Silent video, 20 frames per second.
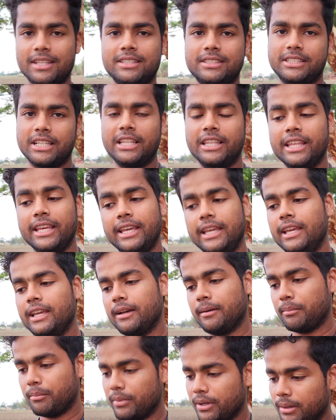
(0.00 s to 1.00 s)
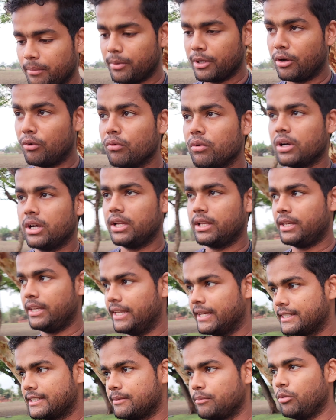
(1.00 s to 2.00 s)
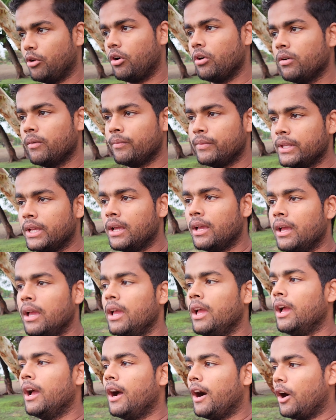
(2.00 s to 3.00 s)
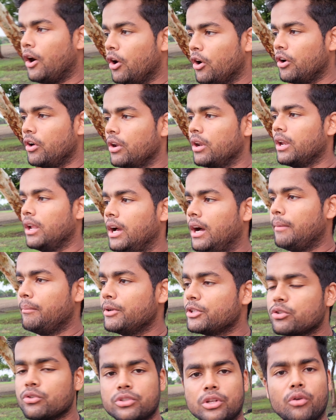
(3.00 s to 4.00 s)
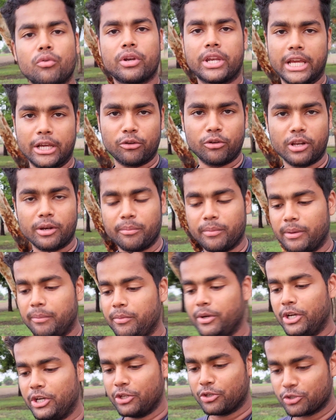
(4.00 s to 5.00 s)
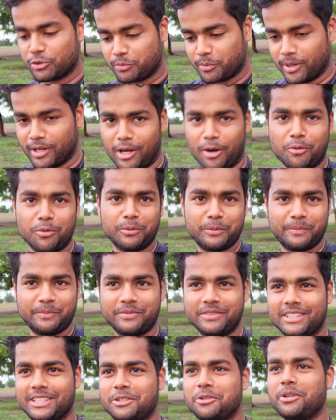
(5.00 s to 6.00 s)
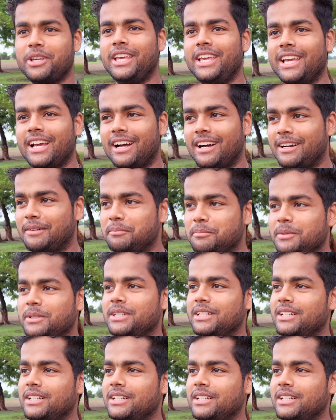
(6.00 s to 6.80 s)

जल्दी ही अब मैं बनाऊंगा नेक्स्ट ब्लॉग और अब मैं सोच रहा हूँ रेगुलर मैं वीडियोस बनाऊं क्योंकि अब